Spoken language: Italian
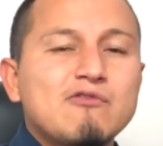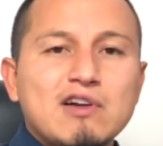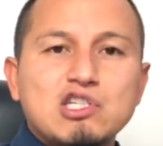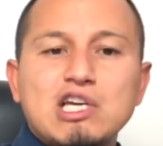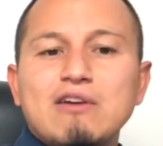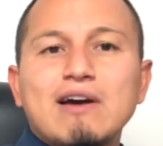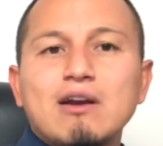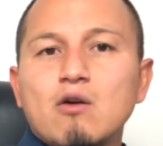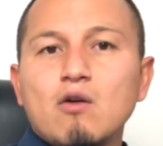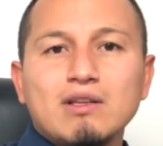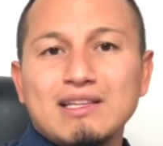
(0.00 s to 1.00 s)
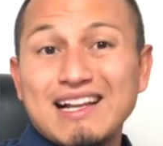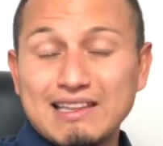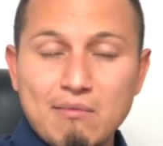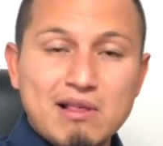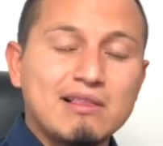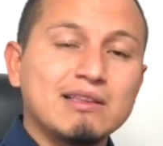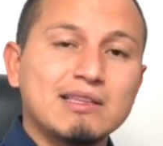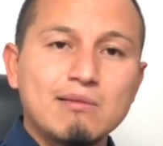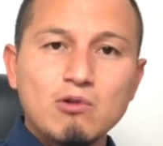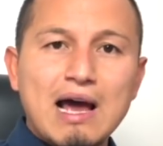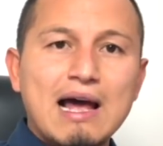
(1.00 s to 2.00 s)
facevano direttamente in
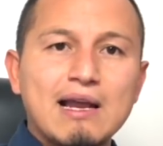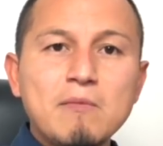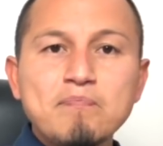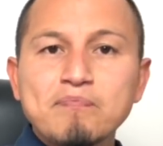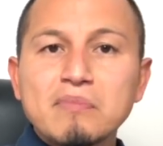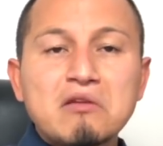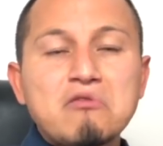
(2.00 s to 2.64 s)
tribunale,